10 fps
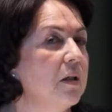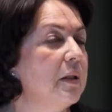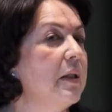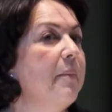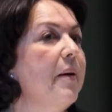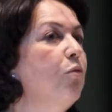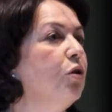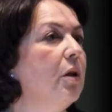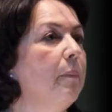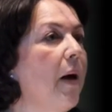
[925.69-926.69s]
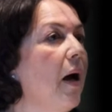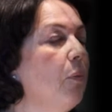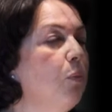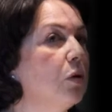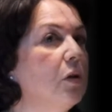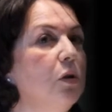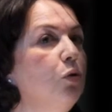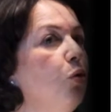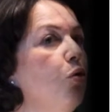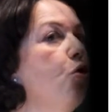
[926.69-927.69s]
C'était même au départ pour
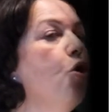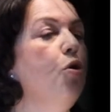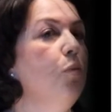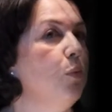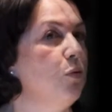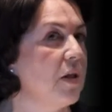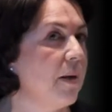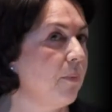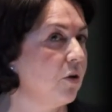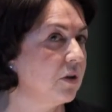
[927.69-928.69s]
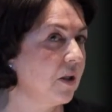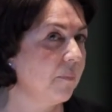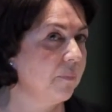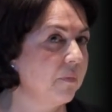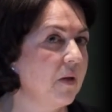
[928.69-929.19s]
Tinto le plus important.